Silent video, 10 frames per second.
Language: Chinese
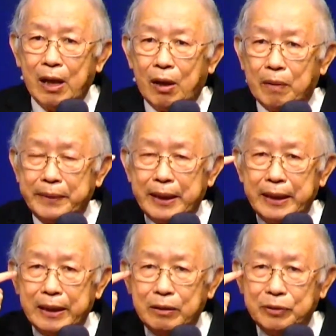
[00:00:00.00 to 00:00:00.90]
我们的
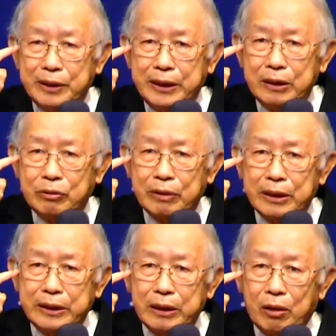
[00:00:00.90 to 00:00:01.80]
灵魂信主了
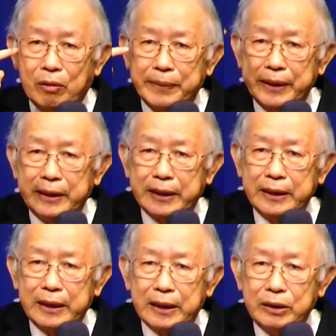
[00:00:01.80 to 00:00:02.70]
之后，我们已经
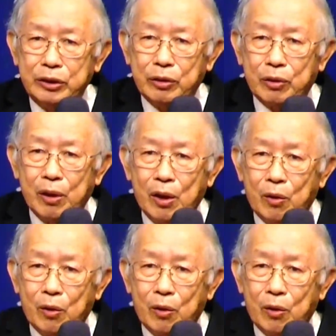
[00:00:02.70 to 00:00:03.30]
得救。